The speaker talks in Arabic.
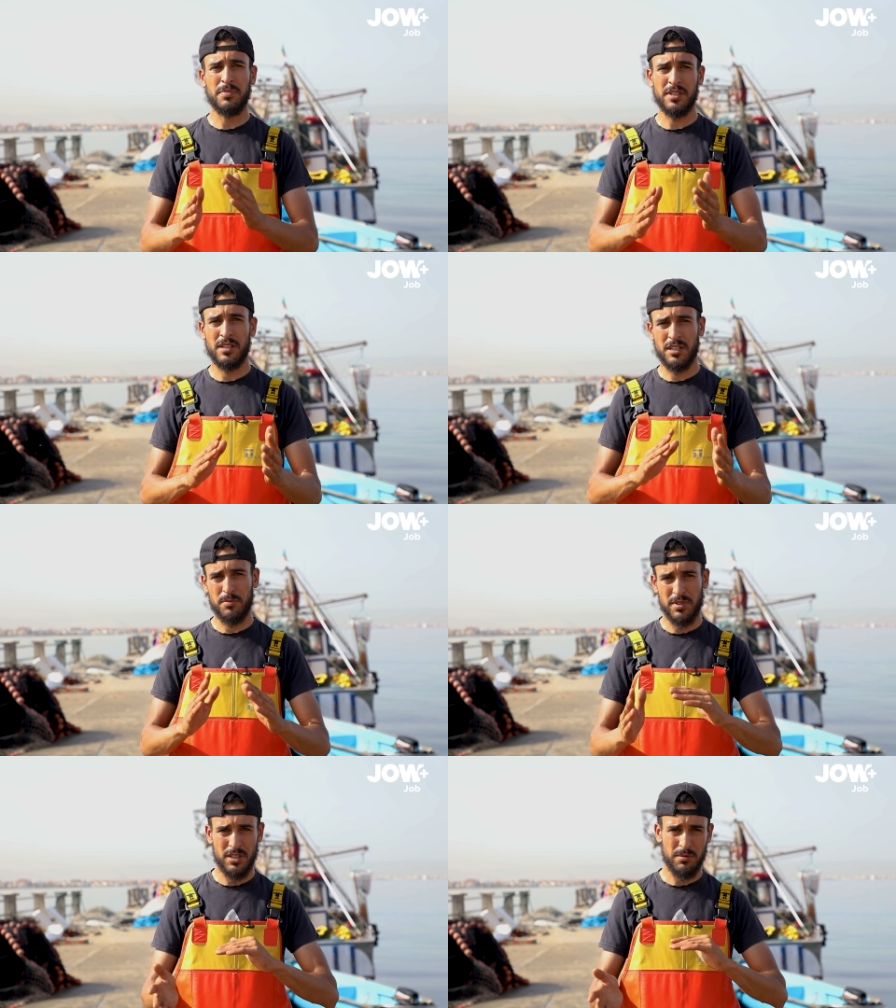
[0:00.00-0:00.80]
تبدل
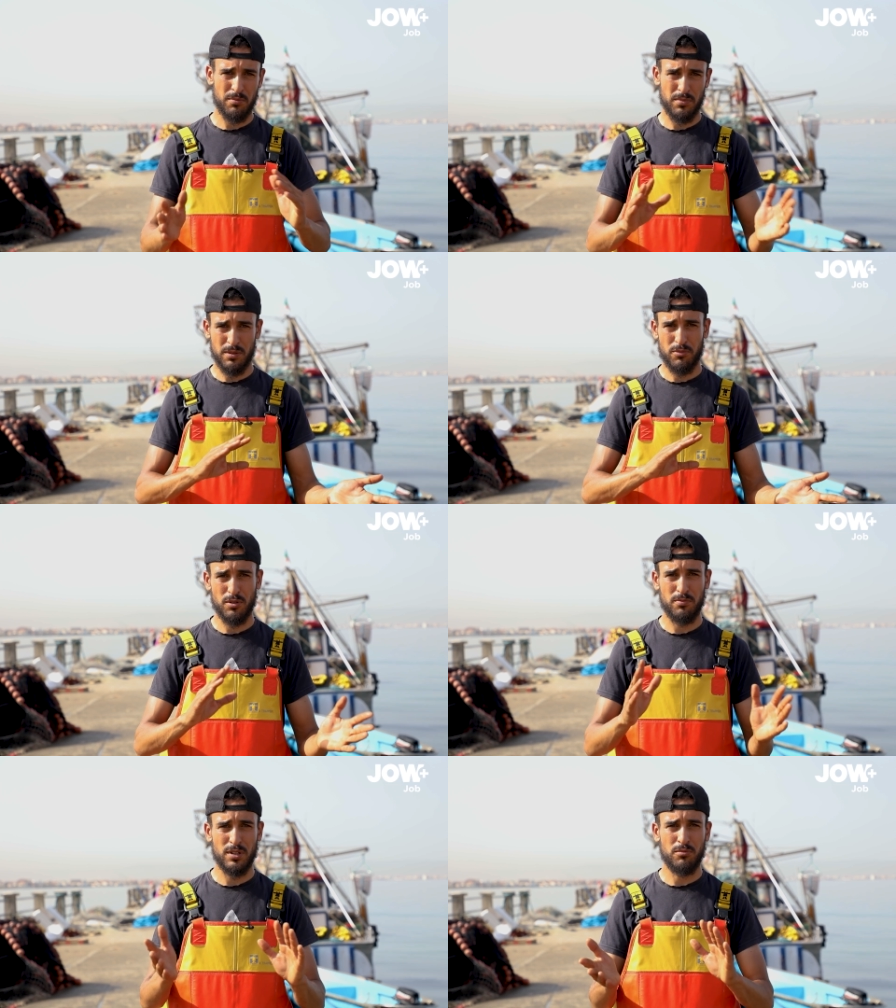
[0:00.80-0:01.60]
تبدل من
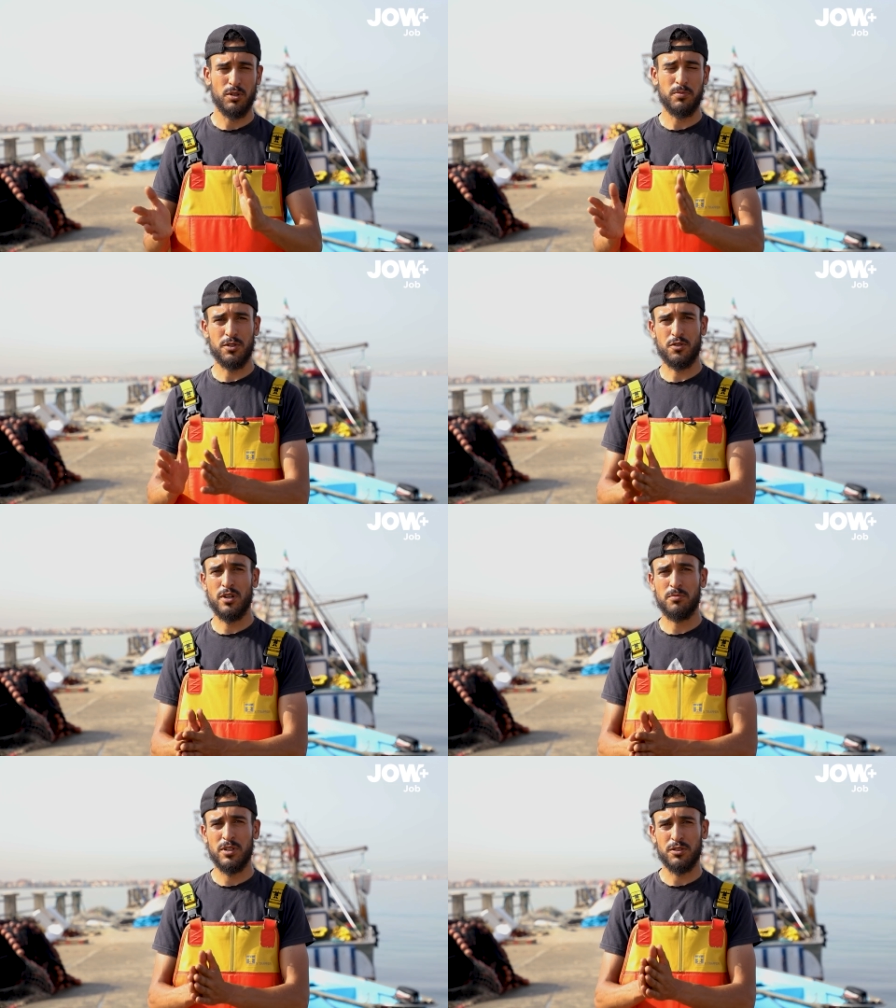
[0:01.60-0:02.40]
بابور لبابور
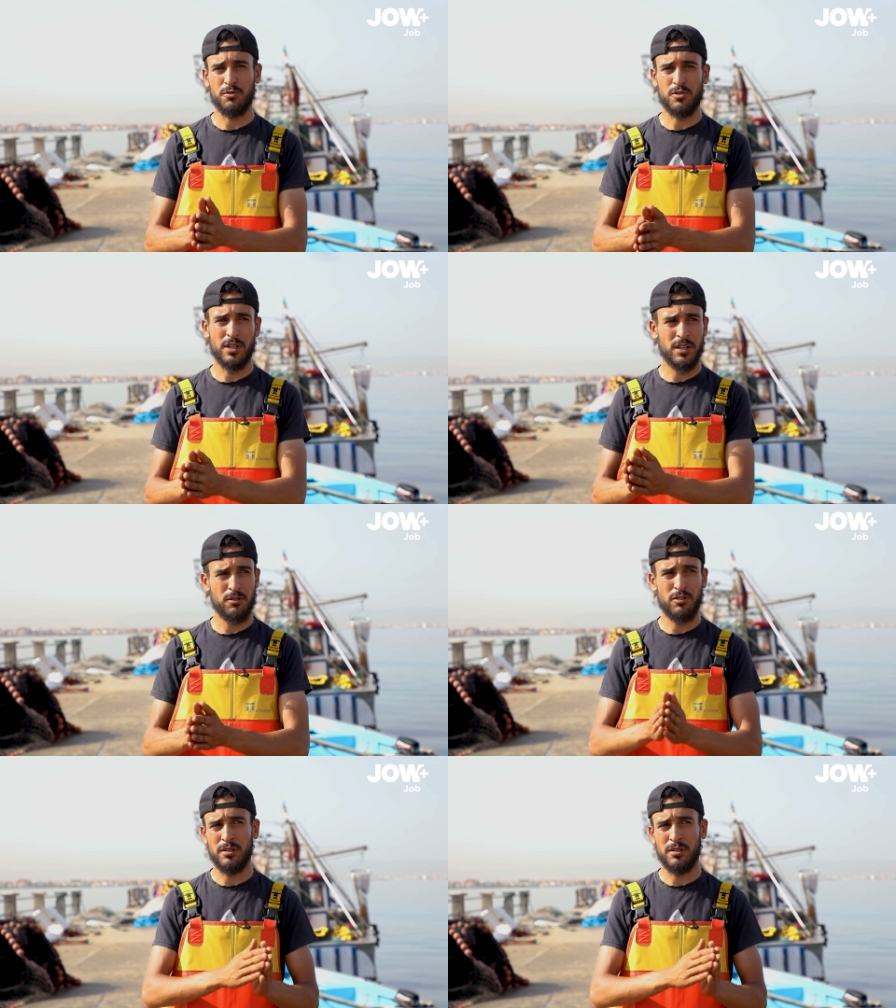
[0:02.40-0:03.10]
باسكو باتو صغير